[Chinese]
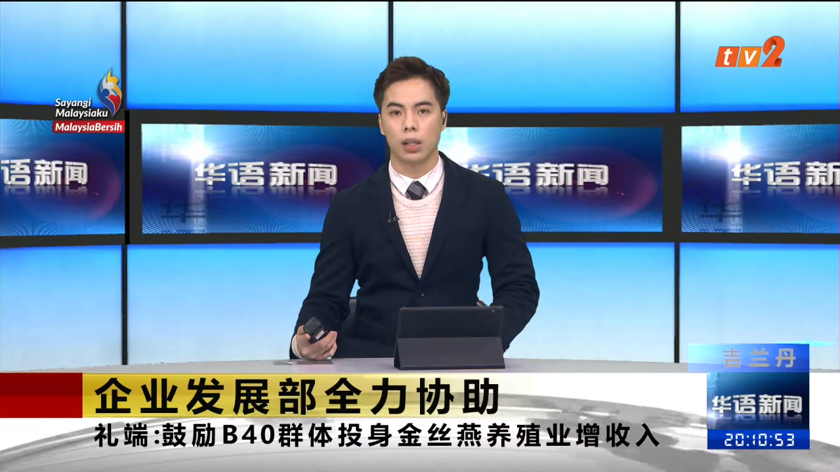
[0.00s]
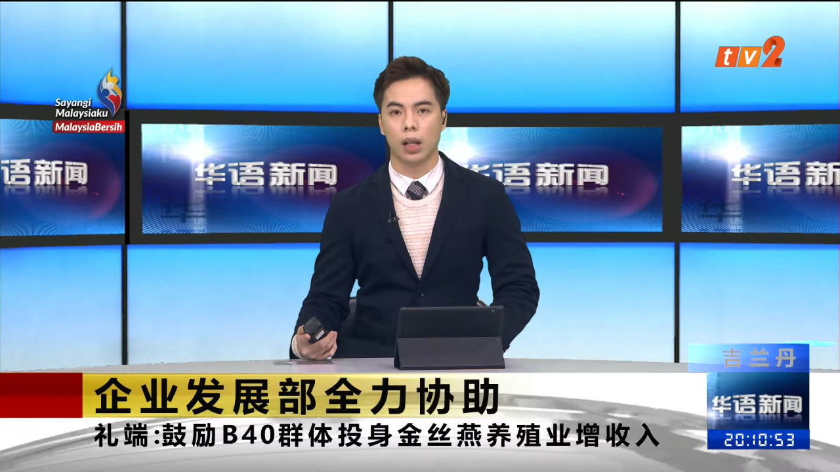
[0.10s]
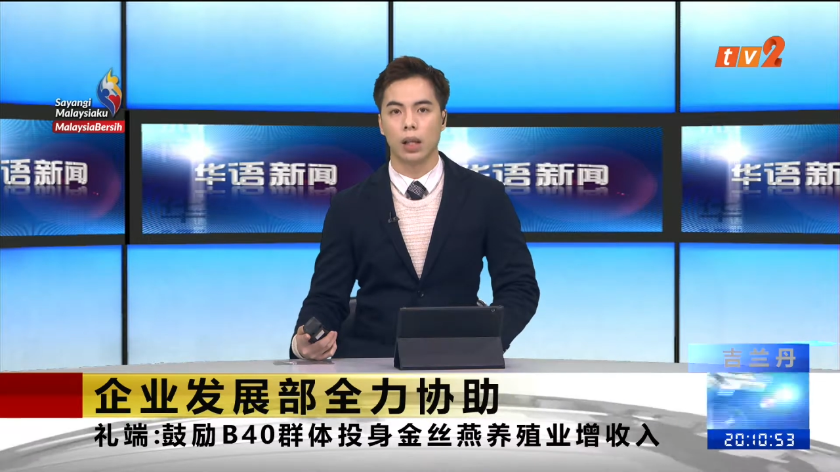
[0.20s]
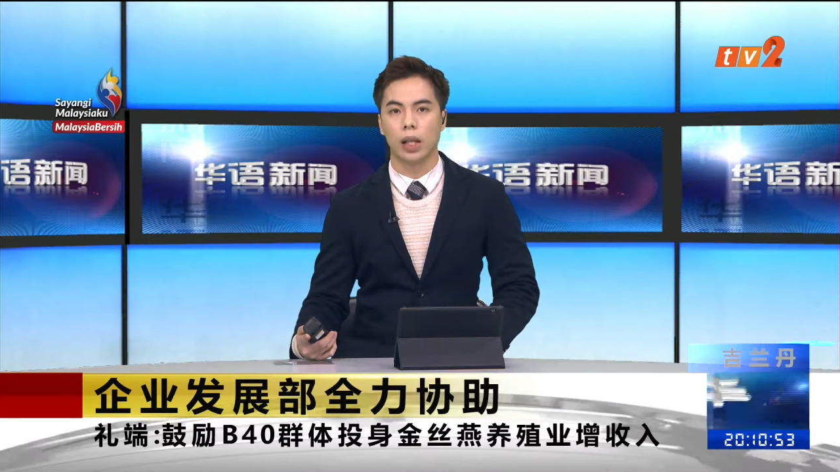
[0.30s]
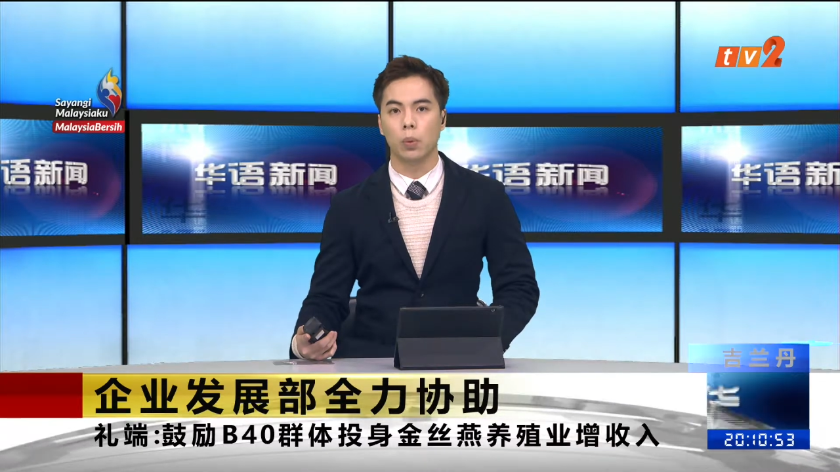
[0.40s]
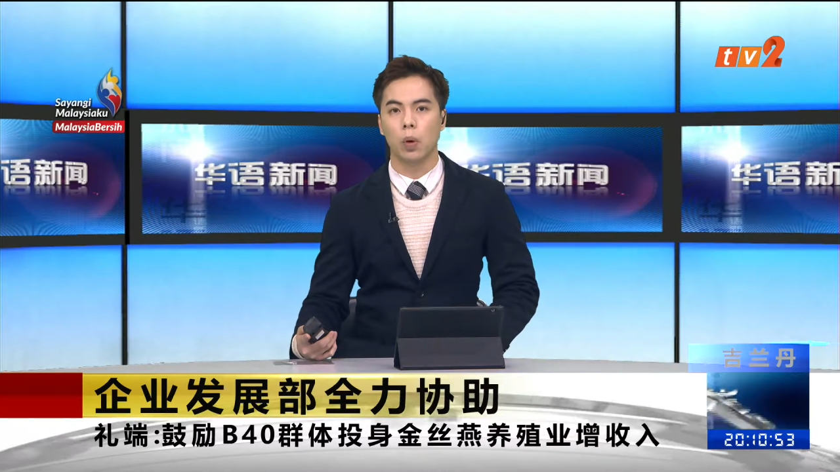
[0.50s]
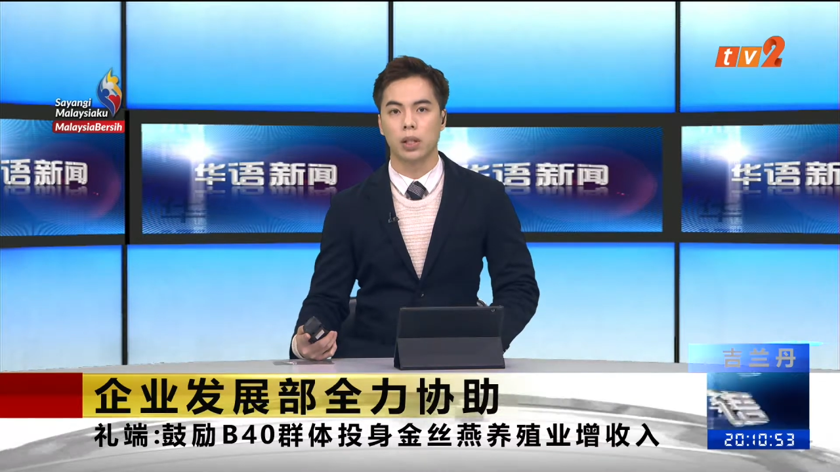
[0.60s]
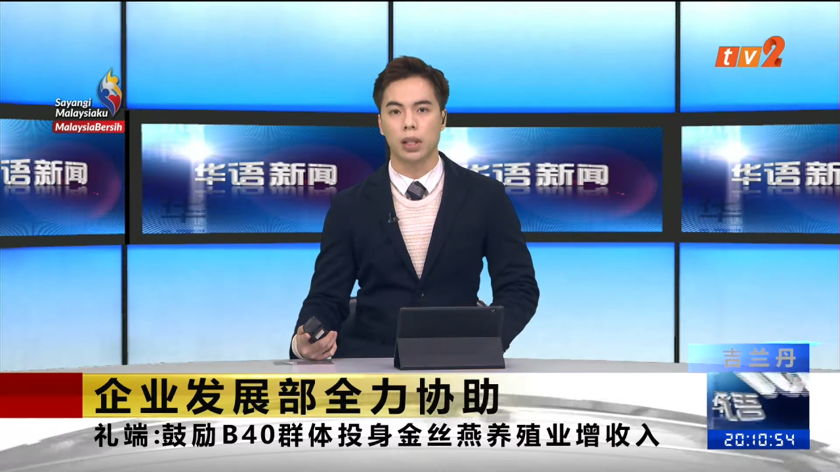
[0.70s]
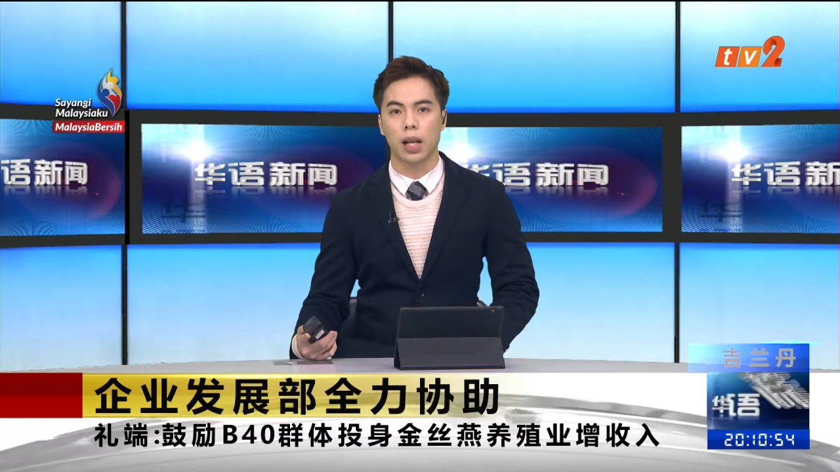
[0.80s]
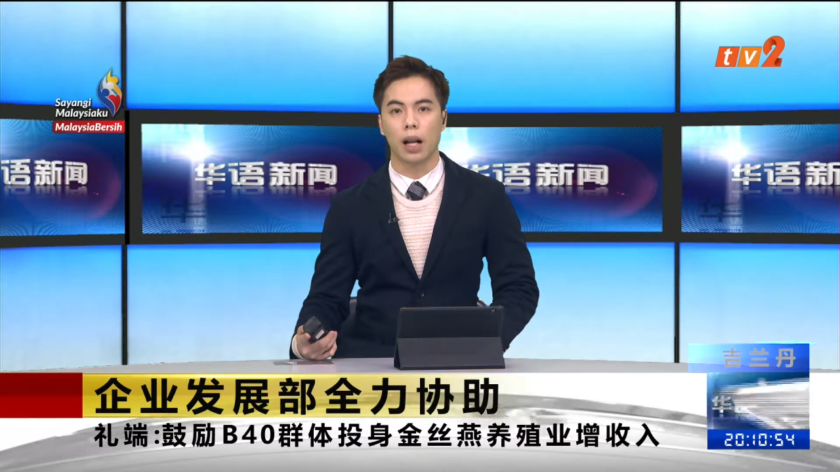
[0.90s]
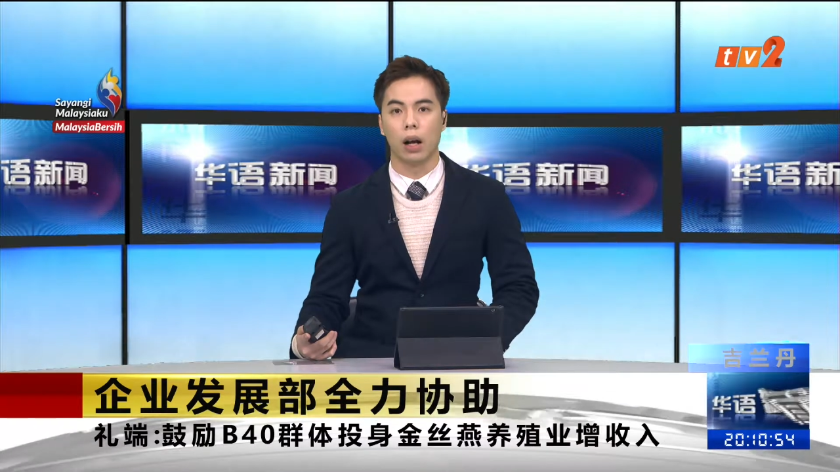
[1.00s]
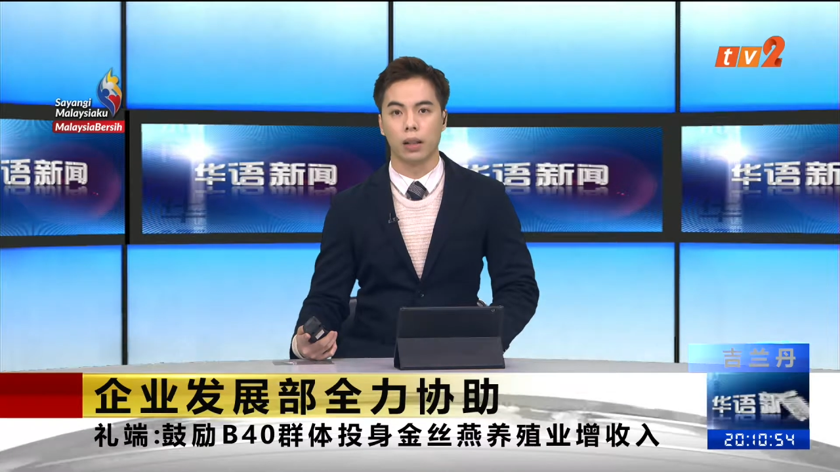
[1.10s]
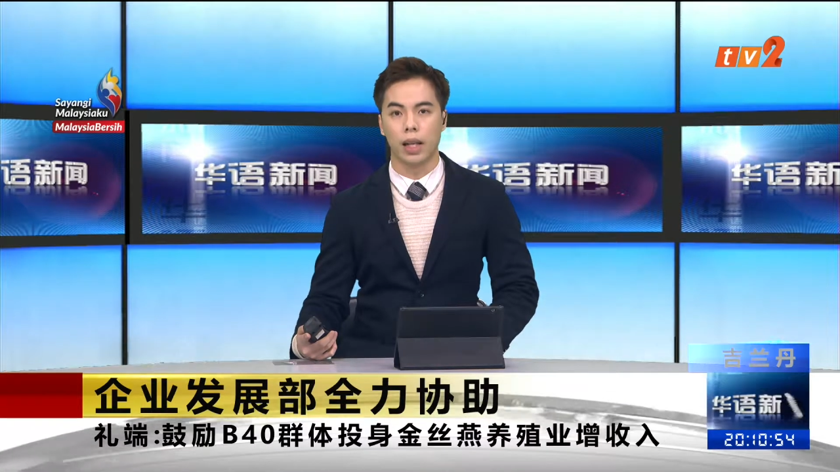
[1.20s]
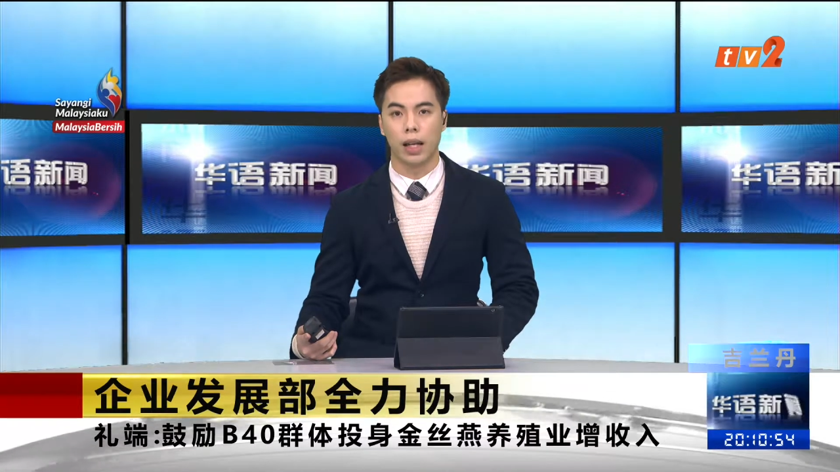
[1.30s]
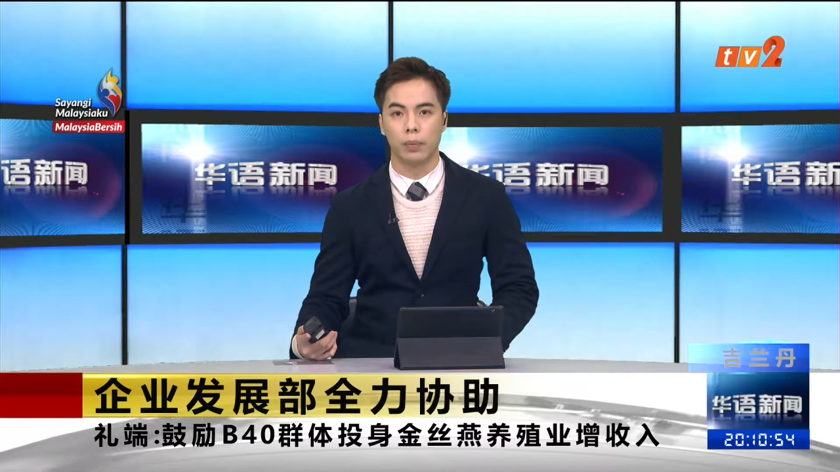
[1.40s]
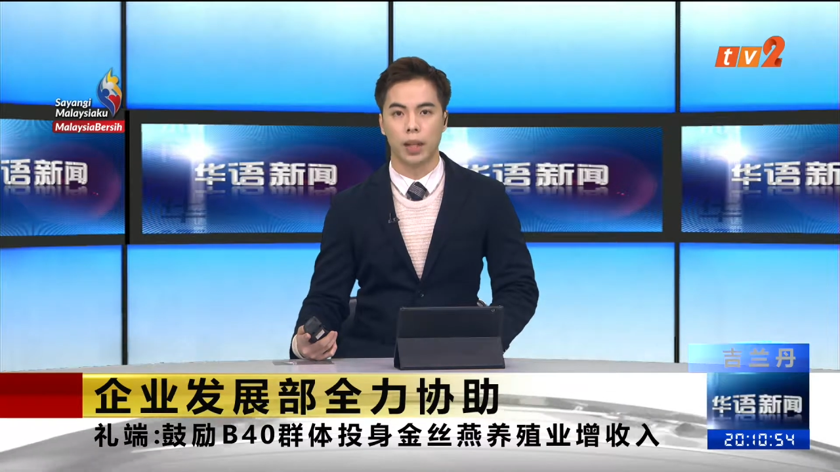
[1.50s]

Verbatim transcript: 和燕窝生产行业，